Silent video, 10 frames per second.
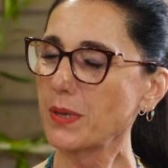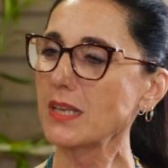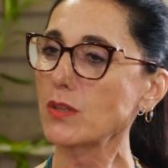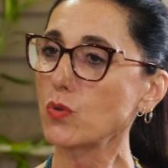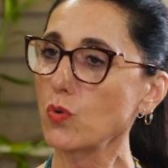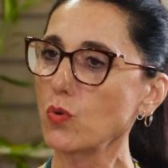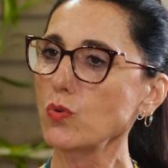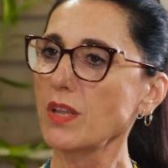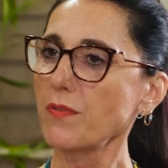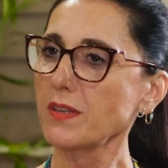Peki
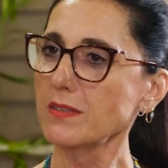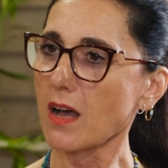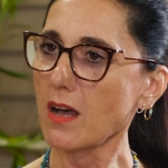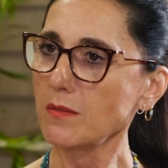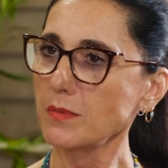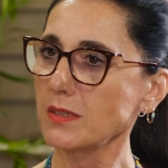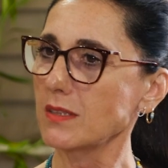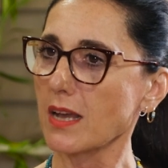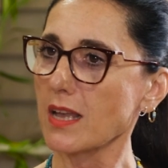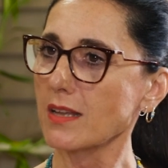doğru nefes
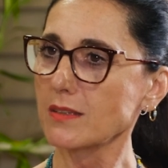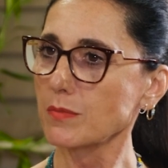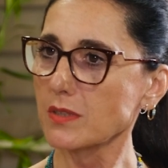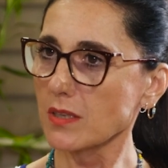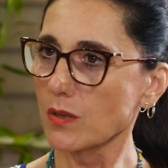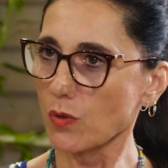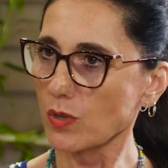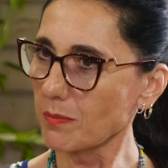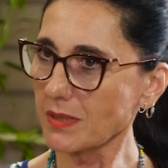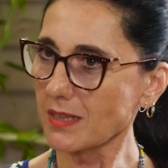almanın hayatımızdaki
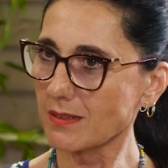önemi